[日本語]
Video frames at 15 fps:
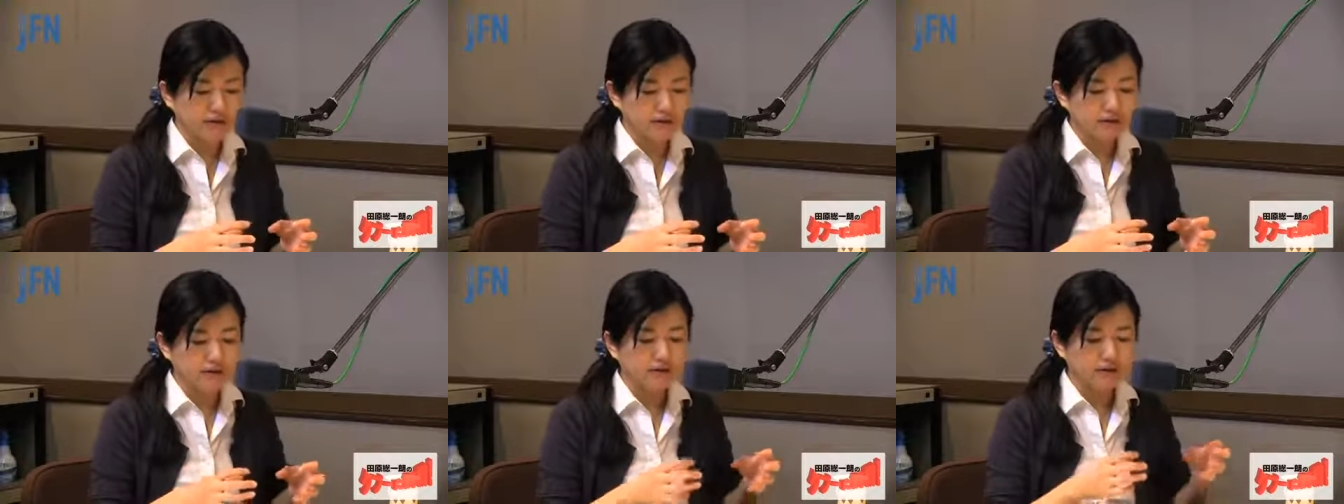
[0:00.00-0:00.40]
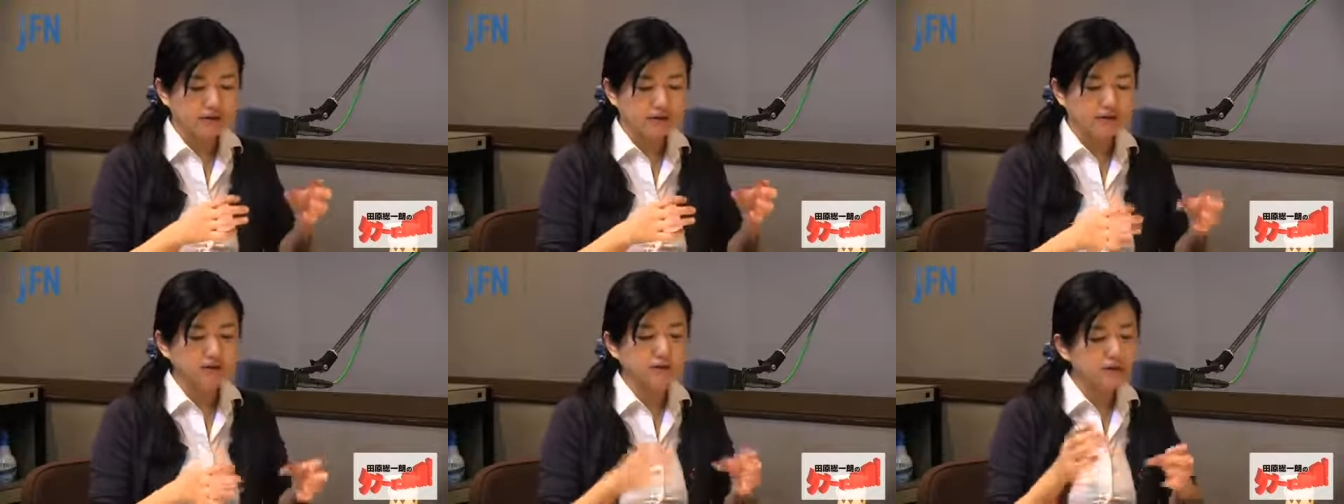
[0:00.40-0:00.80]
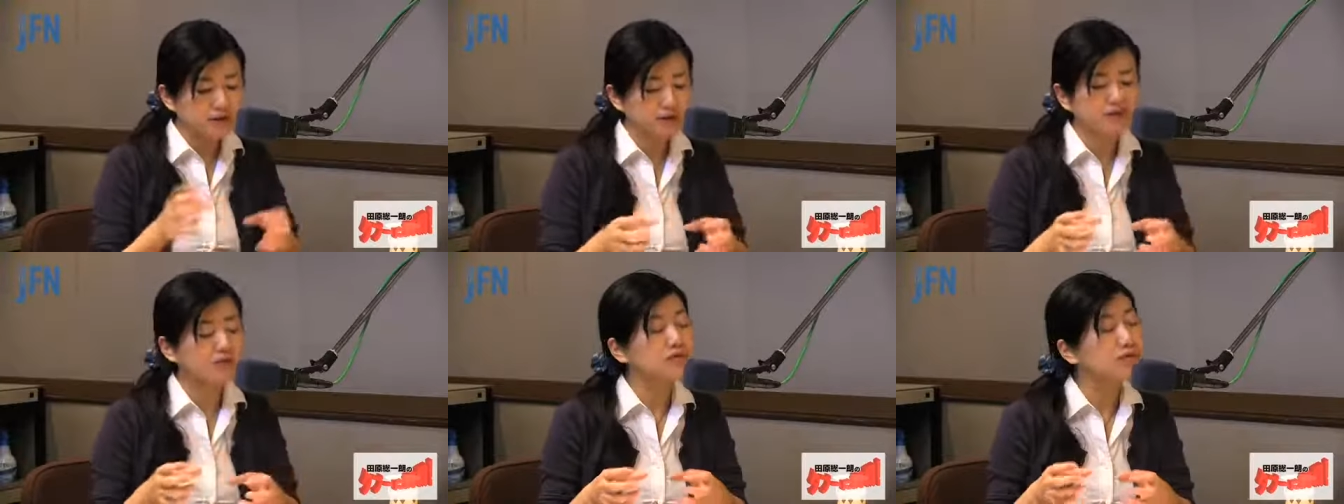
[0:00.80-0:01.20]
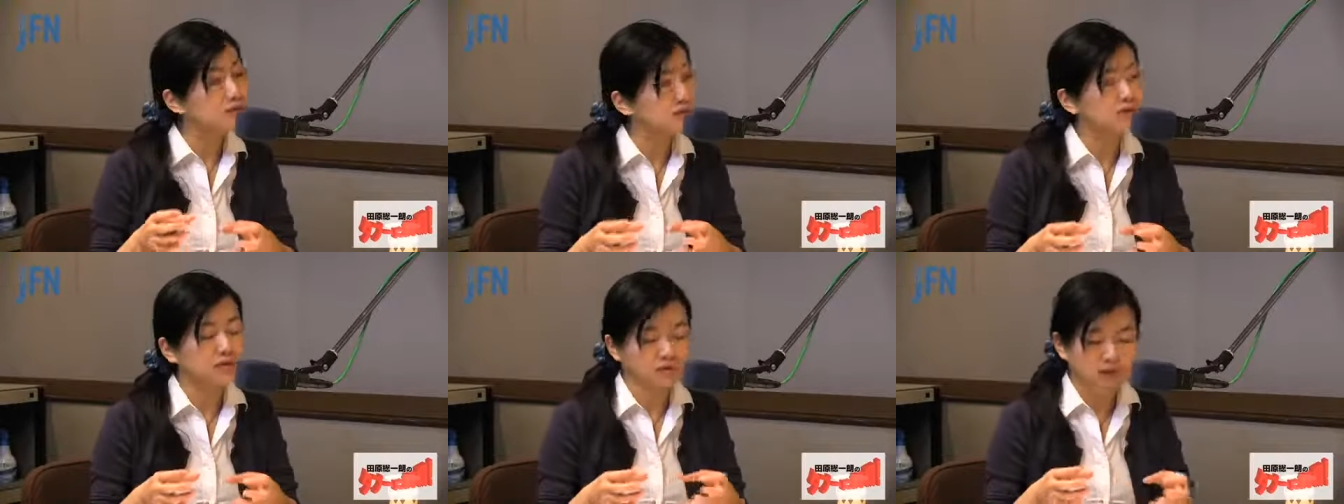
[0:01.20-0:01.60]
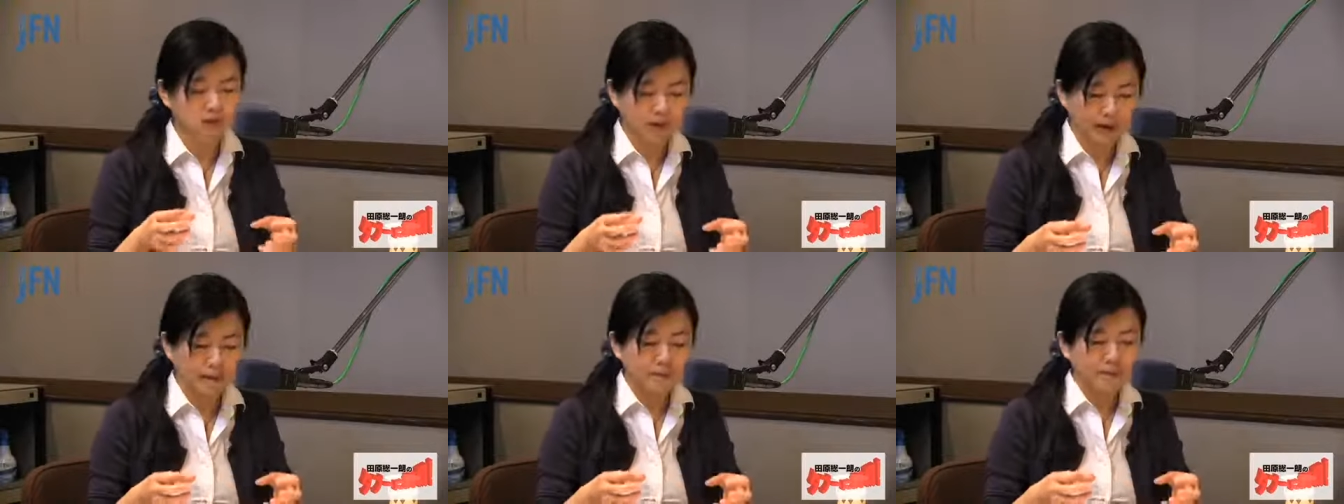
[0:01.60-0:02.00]
でこの96条という
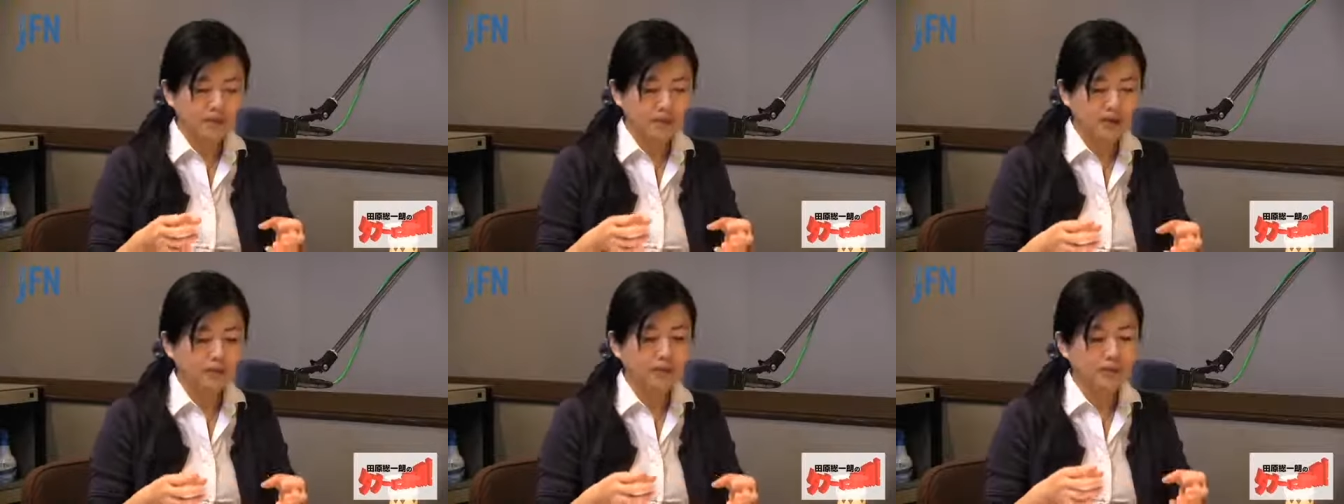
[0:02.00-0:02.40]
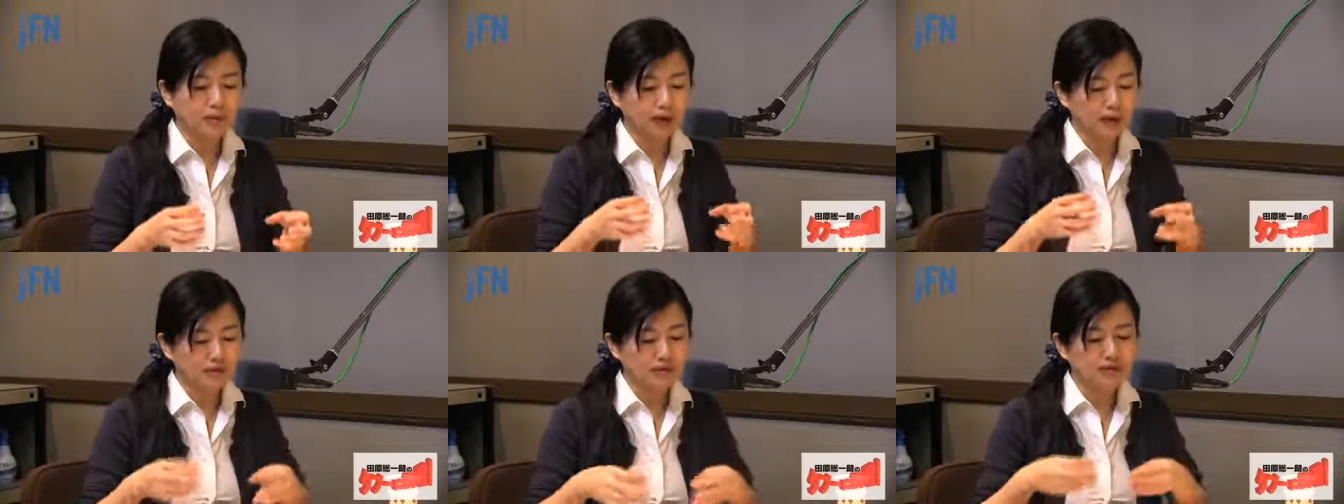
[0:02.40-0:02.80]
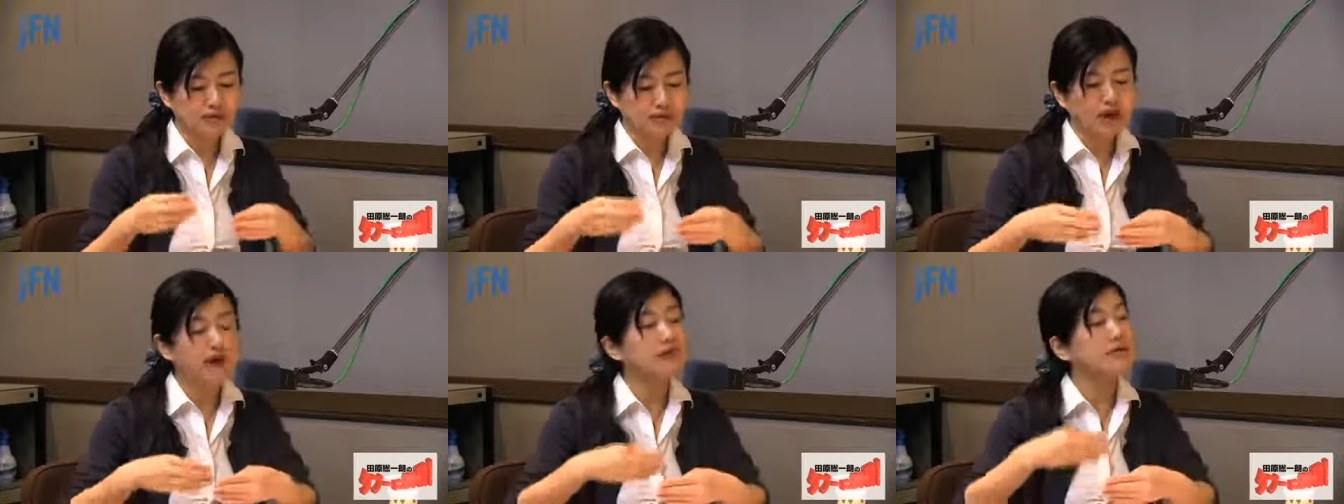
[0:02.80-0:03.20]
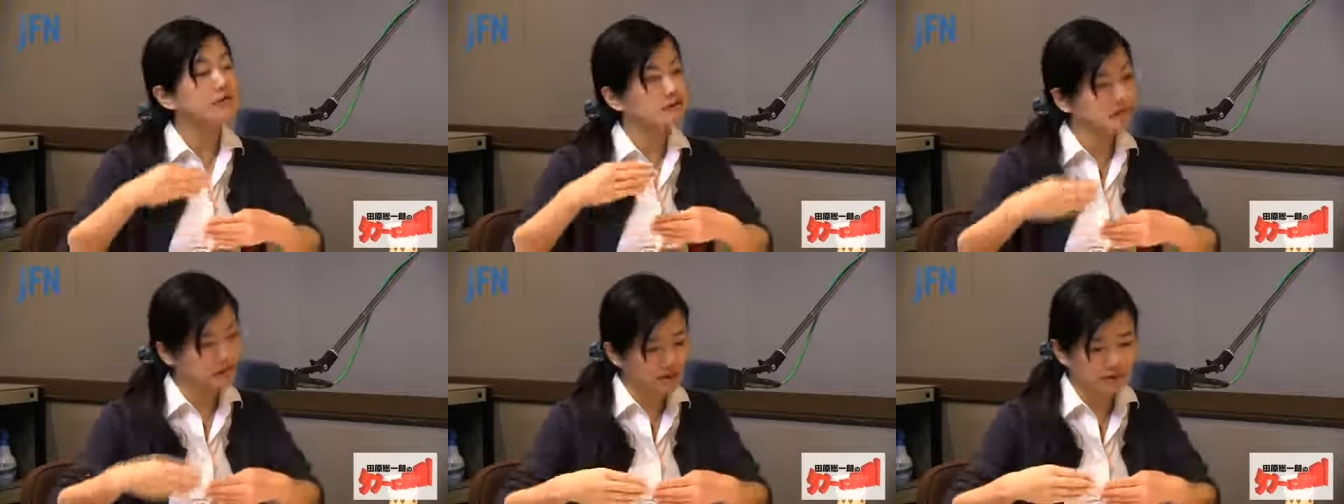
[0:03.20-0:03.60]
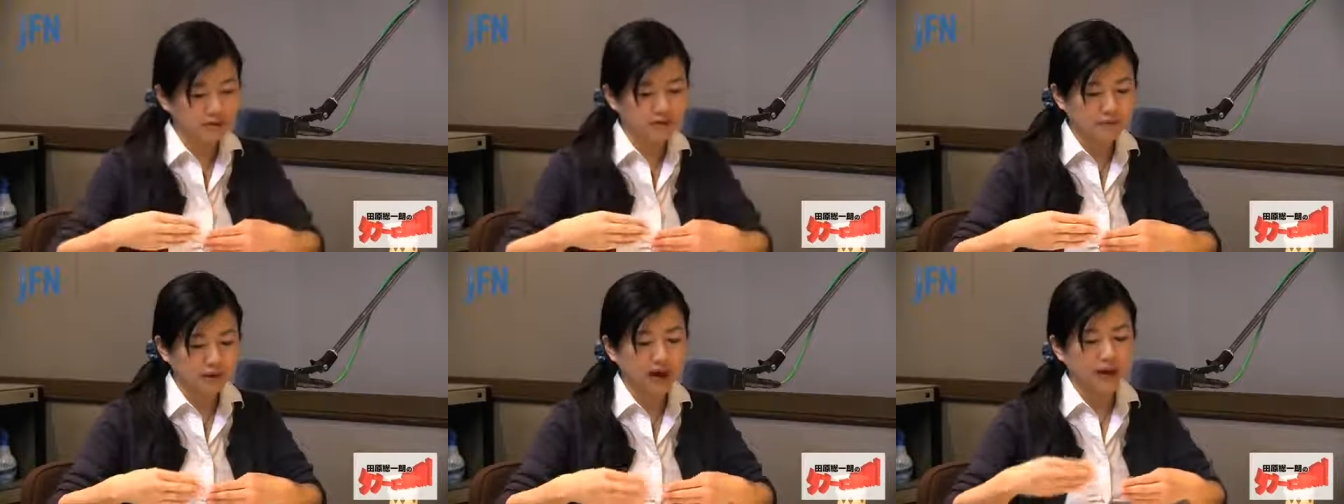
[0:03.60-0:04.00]
のは憲法改正のハードルを
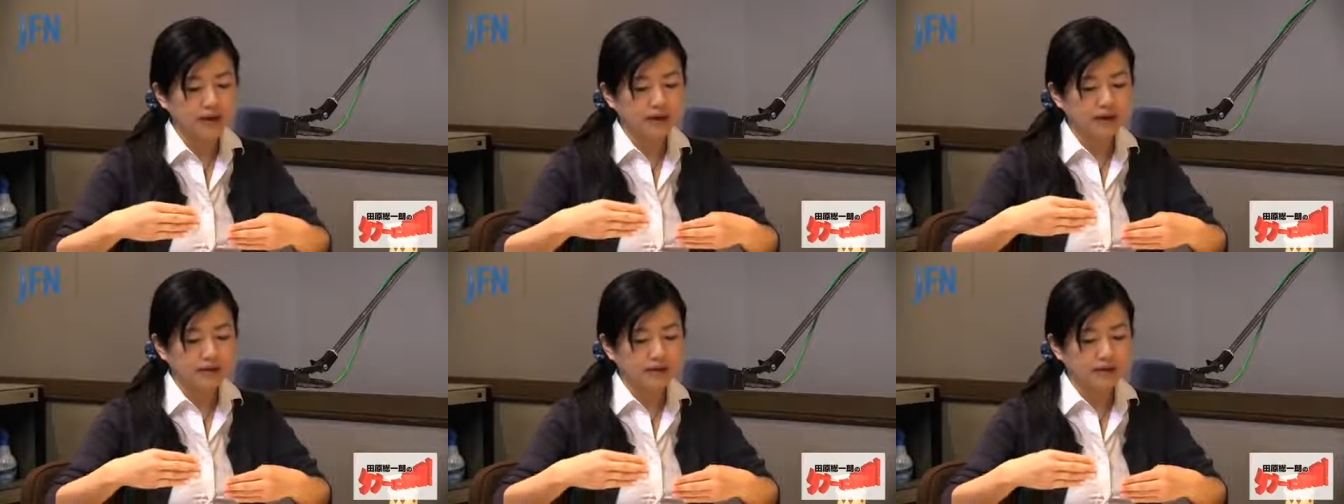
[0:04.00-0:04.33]
ま